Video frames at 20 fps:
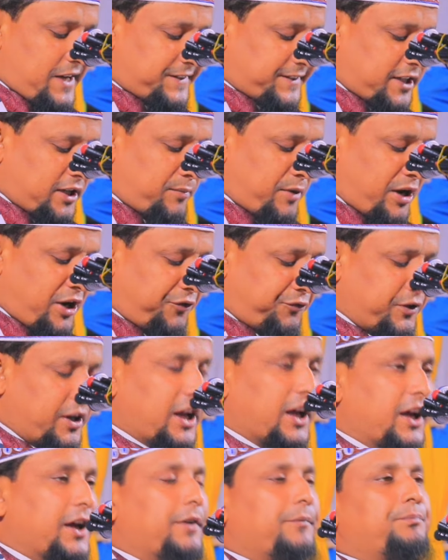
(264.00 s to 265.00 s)
আজকের
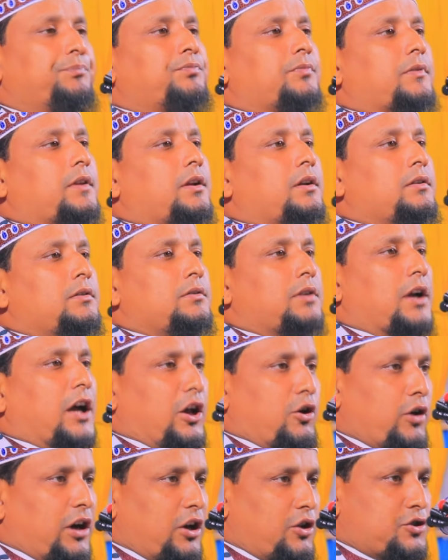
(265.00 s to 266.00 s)
মাহফিলে
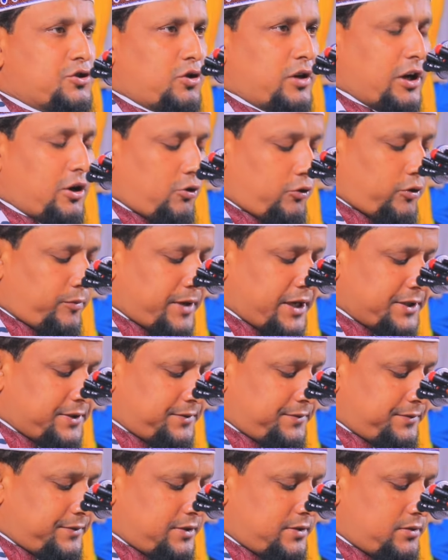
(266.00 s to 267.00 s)
আরো আলোচনা করবেন
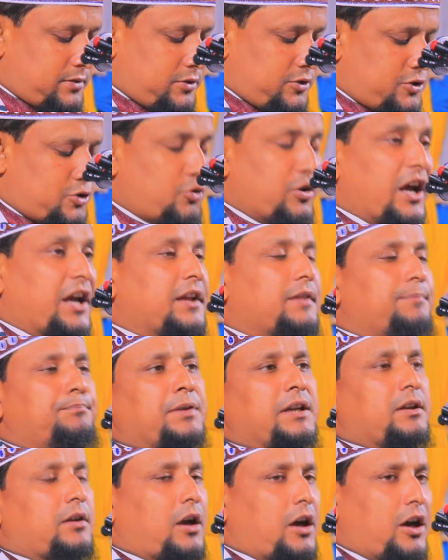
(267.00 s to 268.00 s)
জুনাইদ
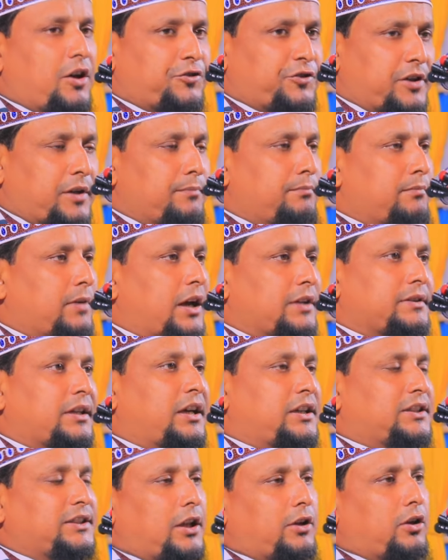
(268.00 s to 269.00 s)
বিন কাসিম
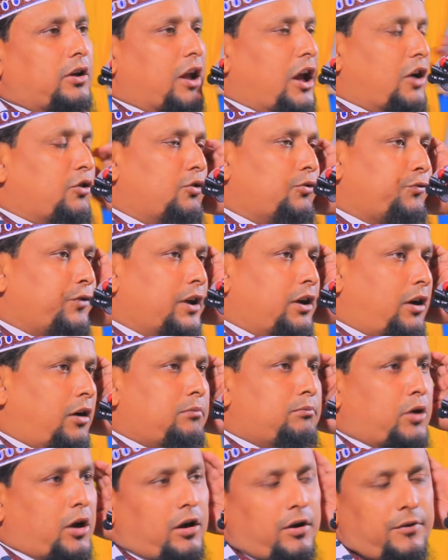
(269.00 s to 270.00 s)
আতাহ ফি
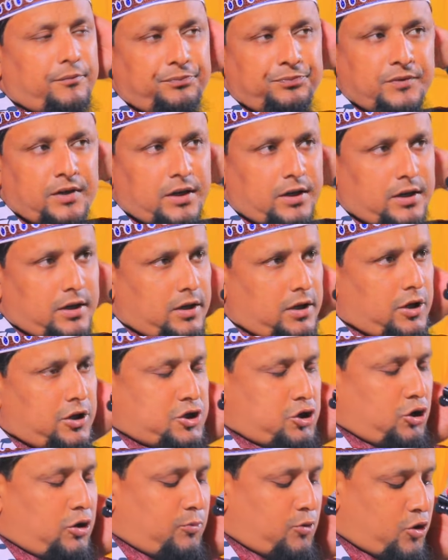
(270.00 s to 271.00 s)
আমরা
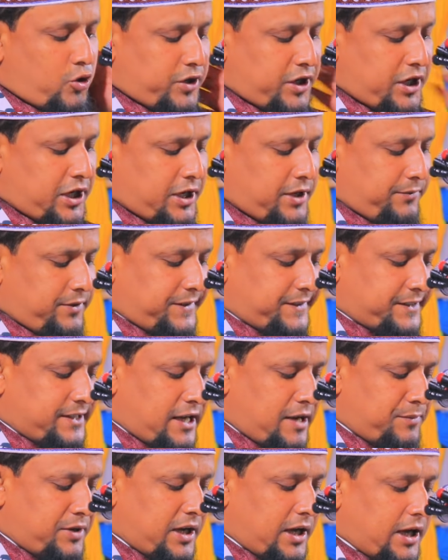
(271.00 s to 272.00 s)
চৌমোহনী
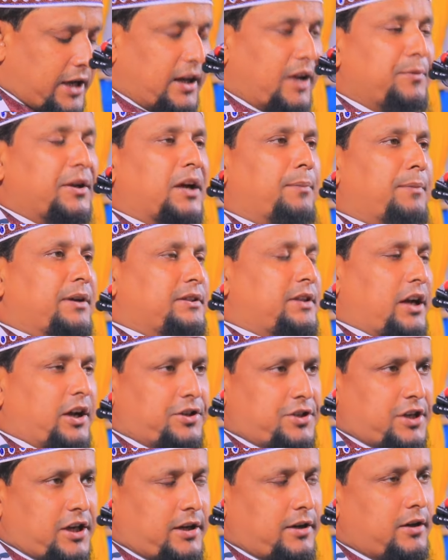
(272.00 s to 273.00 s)
ইসলামিয়া আরবিয়া
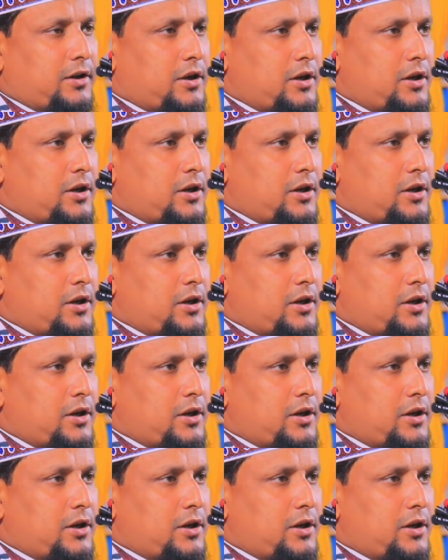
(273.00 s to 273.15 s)
মাদ্রাসার